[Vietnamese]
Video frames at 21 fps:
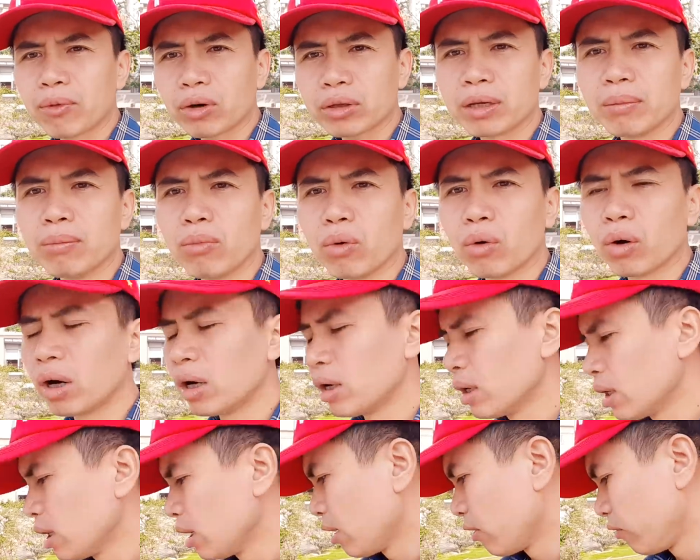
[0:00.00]
có thể mua
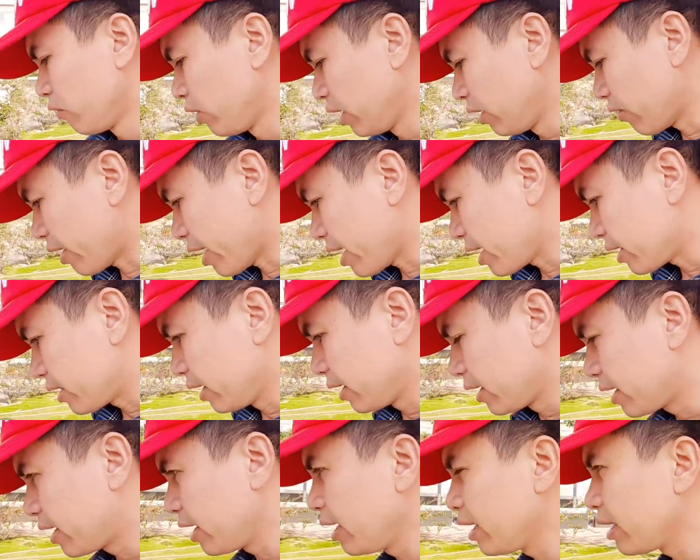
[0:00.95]
vì vậy
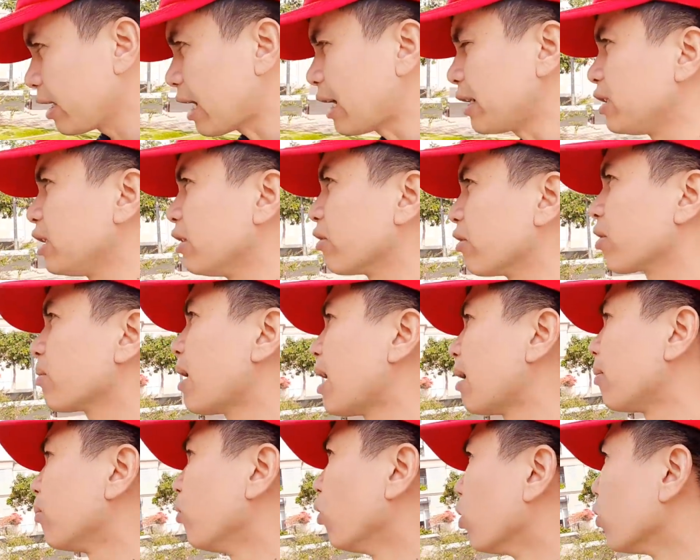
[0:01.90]
thì khi anh chị và các
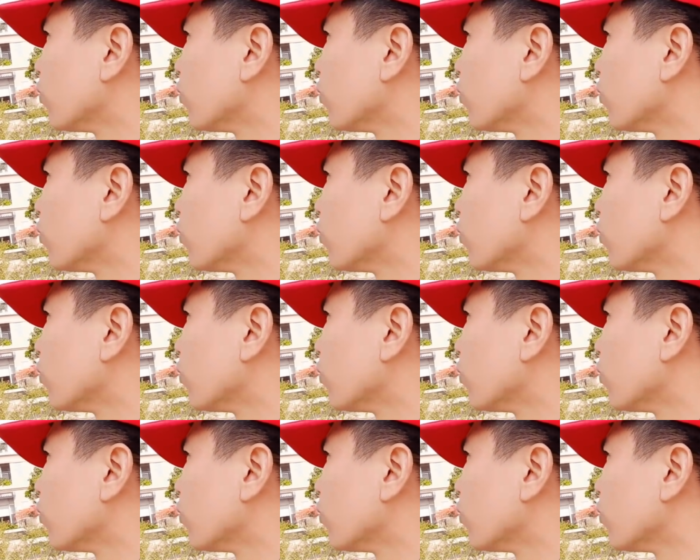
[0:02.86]
bạn mua